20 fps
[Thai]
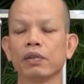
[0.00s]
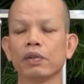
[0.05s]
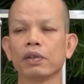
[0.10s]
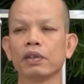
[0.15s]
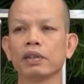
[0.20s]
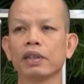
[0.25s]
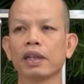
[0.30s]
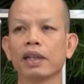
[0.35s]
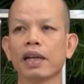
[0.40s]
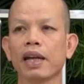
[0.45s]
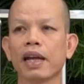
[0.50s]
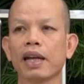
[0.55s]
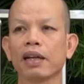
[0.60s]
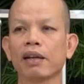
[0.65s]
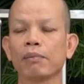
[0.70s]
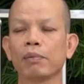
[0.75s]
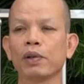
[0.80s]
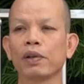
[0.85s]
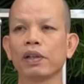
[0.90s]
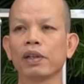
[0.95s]
คนสัทธา
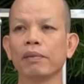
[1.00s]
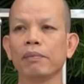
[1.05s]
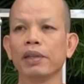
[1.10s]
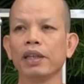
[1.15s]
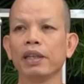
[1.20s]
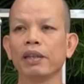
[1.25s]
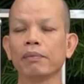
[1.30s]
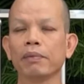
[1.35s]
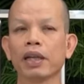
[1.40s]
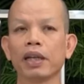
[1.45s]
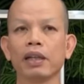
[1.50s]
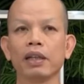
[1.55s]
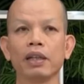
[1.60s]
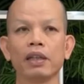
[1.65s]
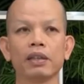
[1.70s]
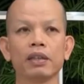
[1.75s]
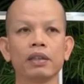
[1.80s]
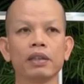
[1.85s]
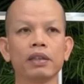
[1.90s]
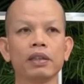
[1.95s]
กับบ่ใครมีบัน
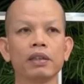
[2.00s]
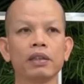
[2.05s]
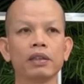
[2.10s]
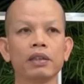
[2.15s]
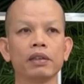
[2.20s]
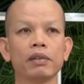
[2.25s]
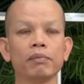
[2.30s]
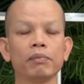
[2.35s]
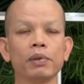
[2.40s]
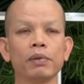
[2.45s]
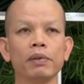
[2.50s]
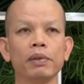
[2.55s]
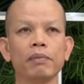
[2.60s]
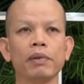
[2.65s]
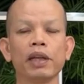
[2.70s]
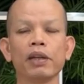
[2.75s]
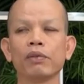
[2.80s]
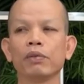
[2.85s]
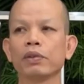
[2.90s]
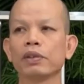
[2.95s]
บ่มี
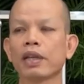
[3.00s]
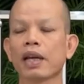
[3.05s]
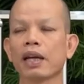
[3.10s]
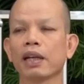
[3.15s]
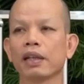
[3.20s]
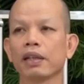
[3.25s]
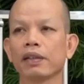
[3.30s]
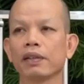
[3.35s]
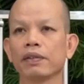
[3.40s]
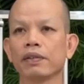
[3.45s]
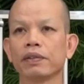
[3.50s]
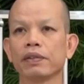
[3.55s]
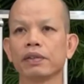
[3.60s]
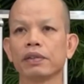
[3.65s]
ไฟหูจัก